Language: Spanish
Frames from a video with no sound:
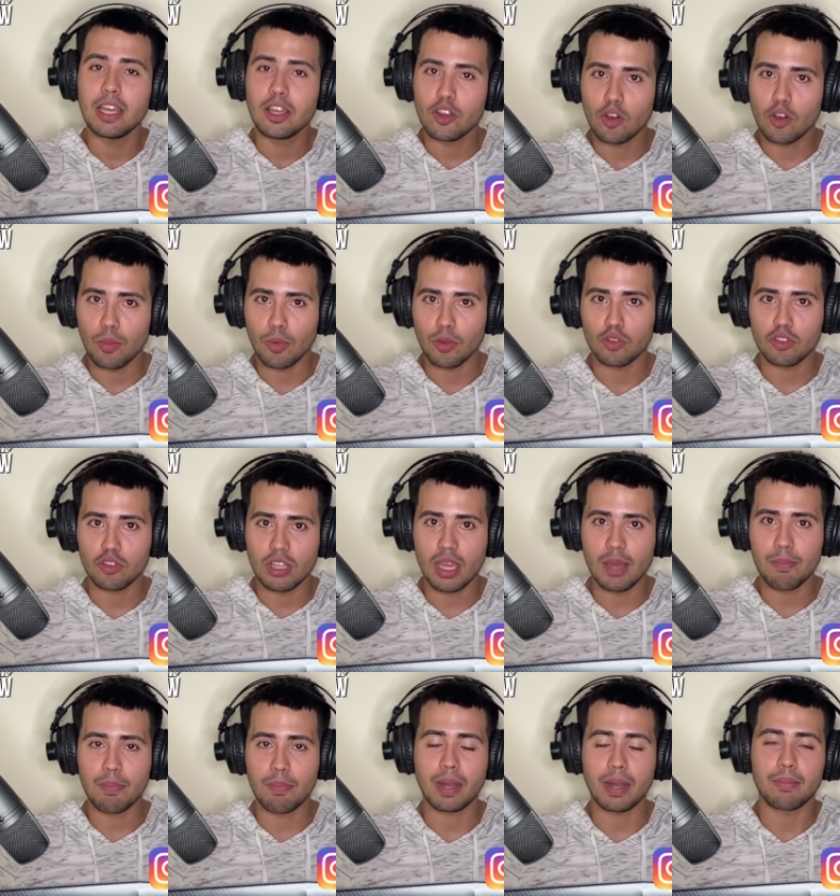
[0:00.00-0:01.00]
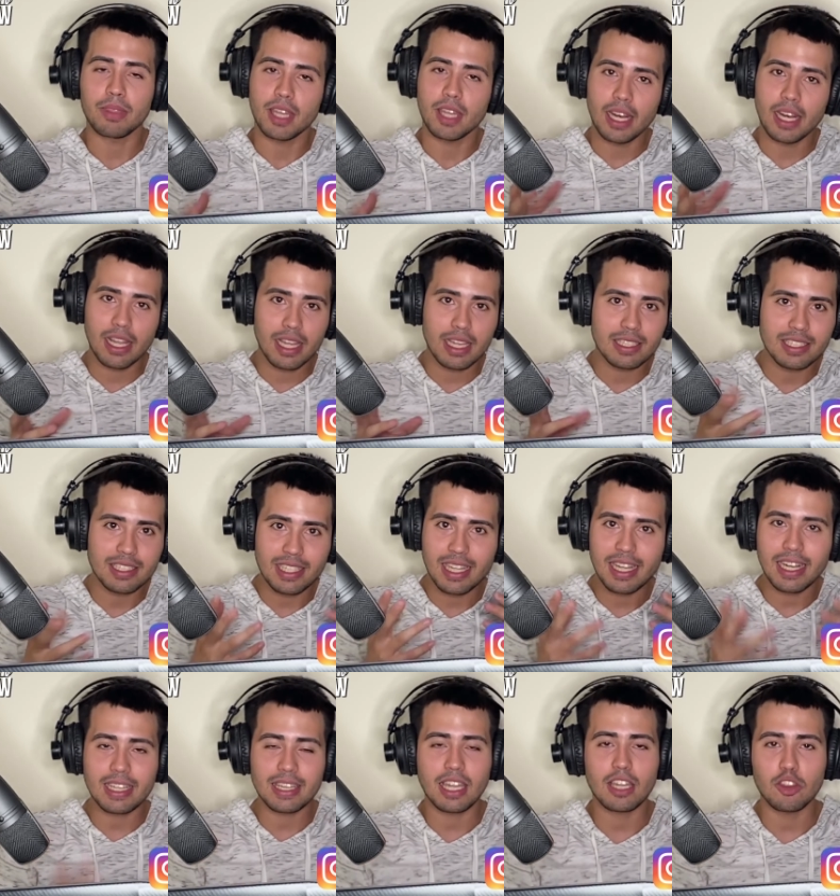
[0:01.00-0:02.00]
como siempre, tienen que seguir
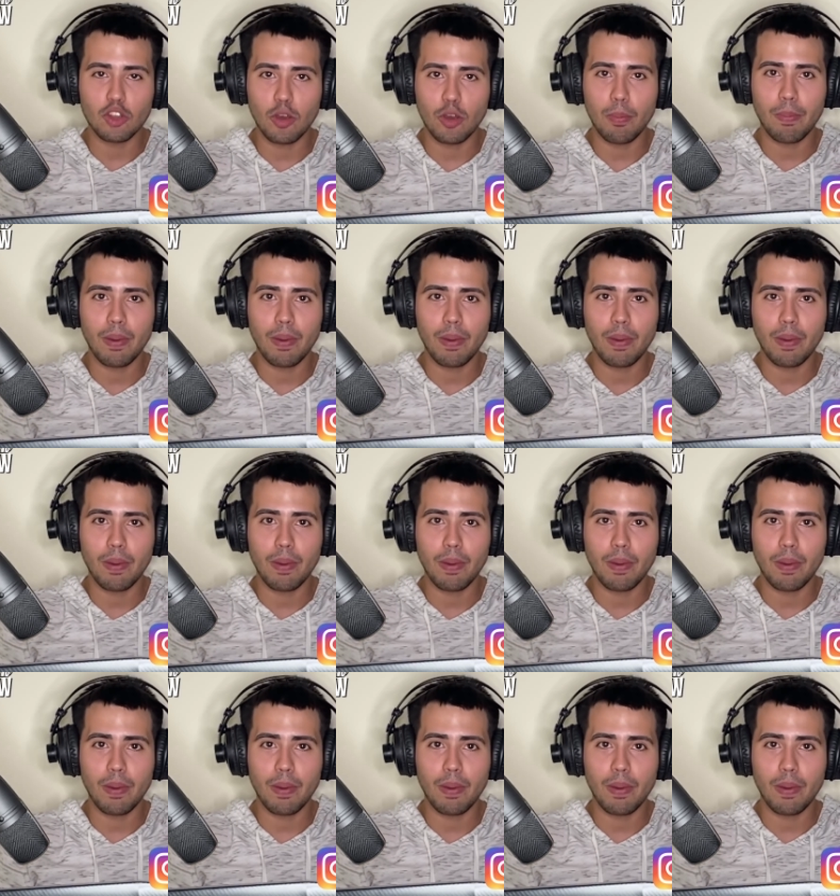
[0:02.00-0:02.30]
estas dos